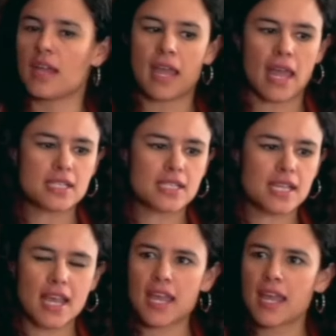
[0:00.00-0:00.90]
es
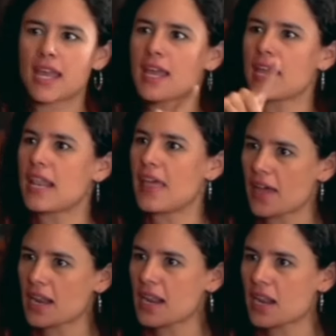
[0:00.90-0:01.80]
que le
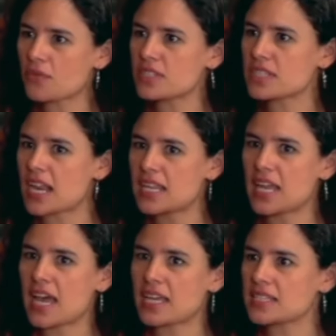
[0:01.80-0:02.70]
dan a la
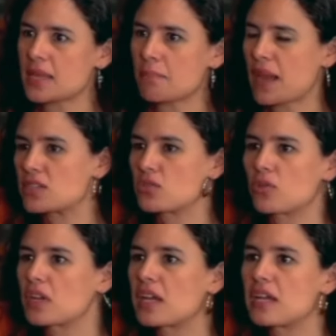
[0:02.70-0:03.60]
fiscalía ese
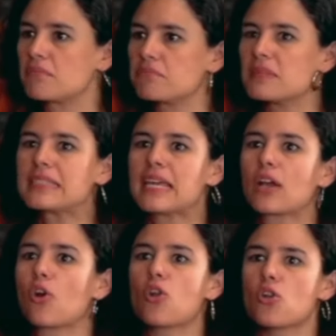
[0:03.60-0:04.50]
plazo que se
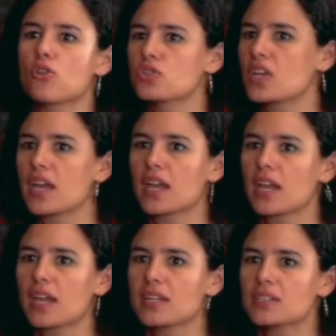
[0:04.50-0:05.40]

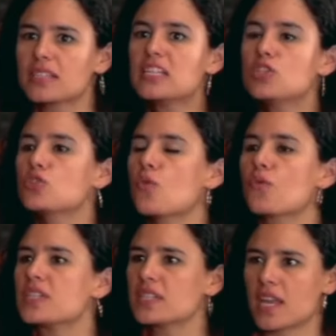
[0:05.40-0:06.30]
conoce es
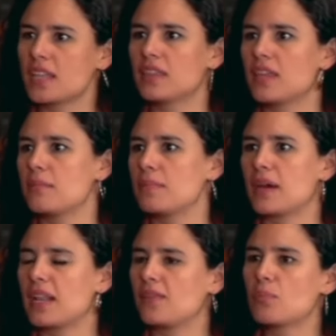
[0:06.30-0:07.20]
insuficiente
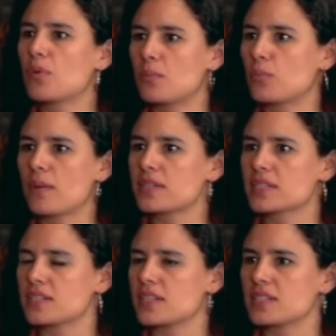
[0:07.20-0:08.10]
para el tipo de pruebas
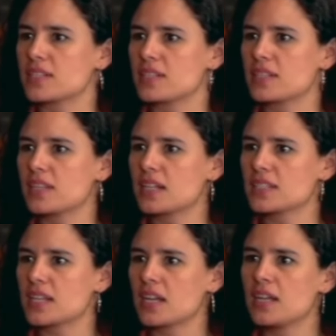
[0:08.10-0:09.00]
que se necesitan
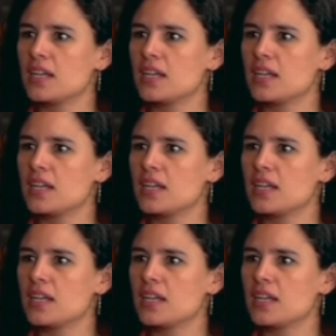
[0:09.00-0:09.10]
hacer,